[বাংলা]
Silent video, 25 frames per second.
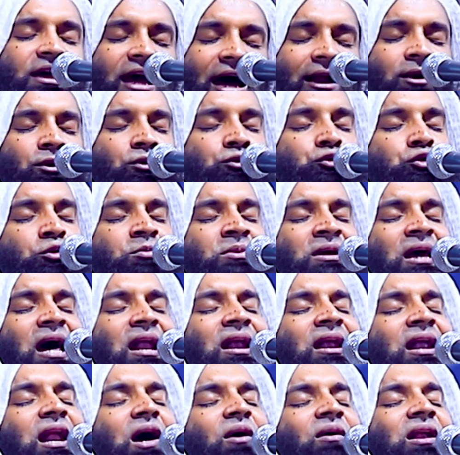কেন তুমি
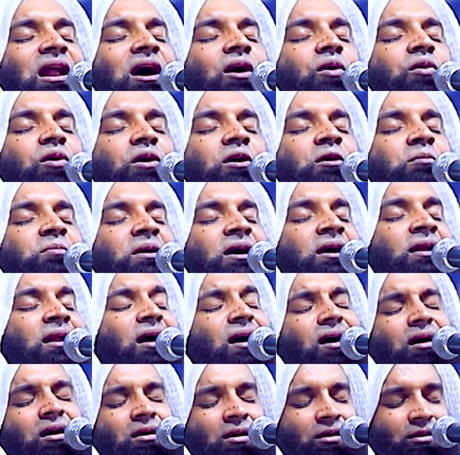আল্লাহলা হইবা
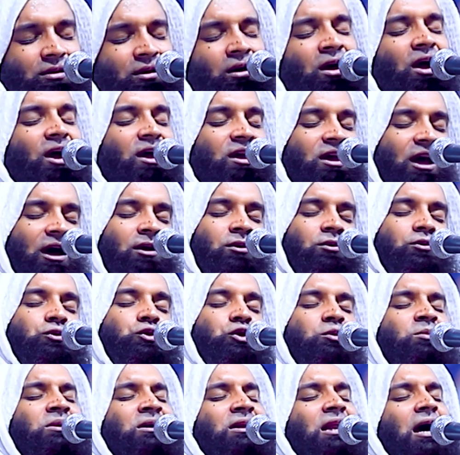না কেন
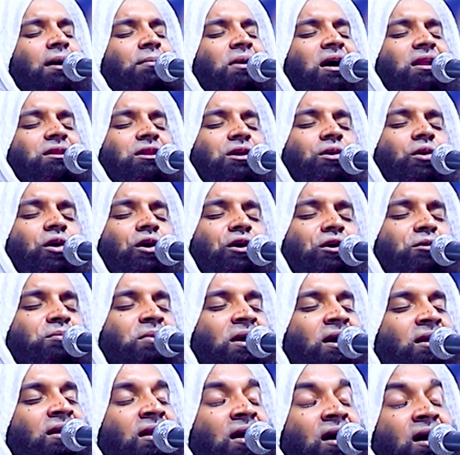তুমি নামাজি
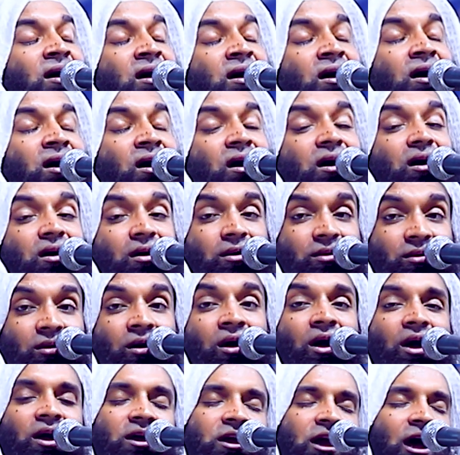হইবা না
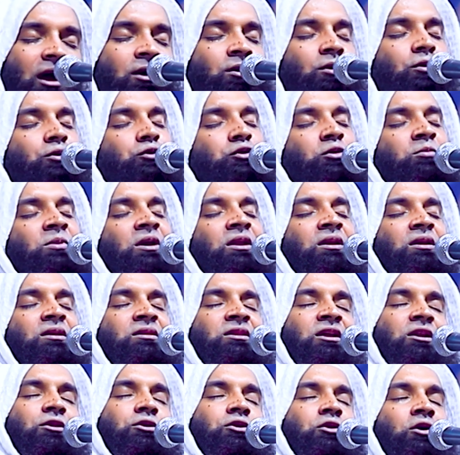কেন তুমি
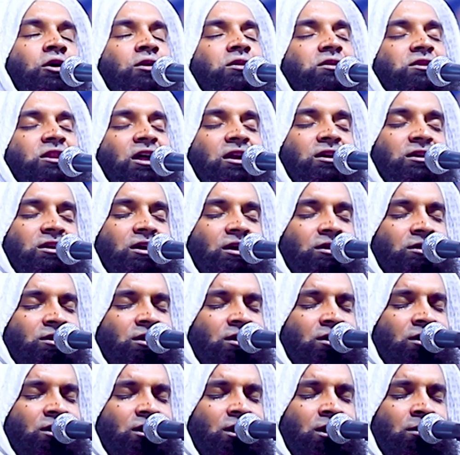নিজের সন্তানকে
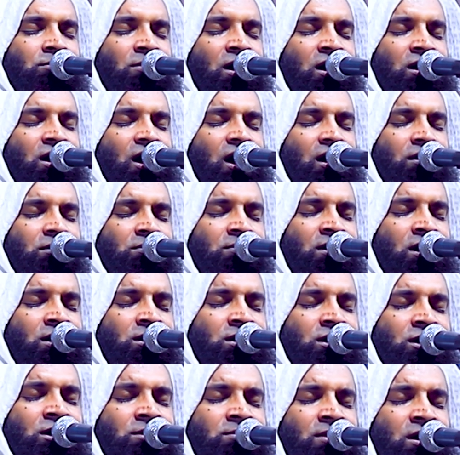দিন ইমান ইমান
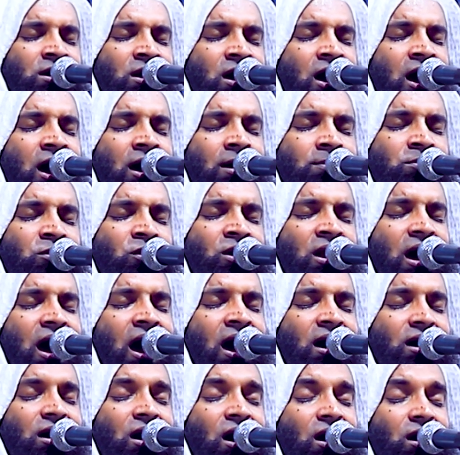ইমান আমল
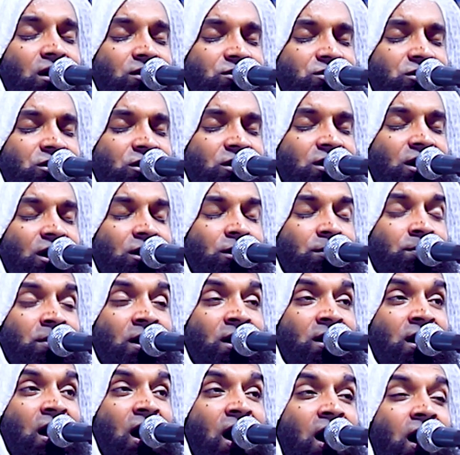আকায়
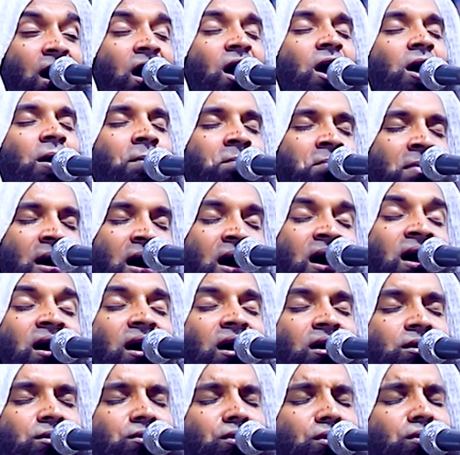শেখাইবা না মা
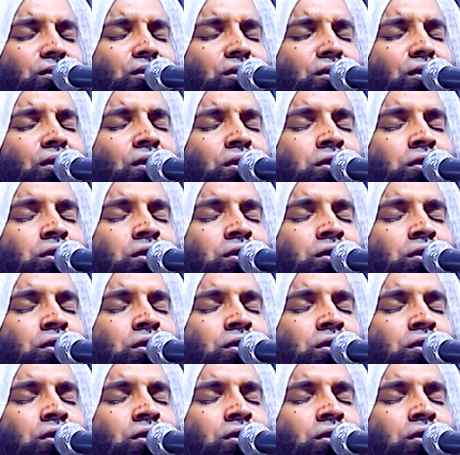গো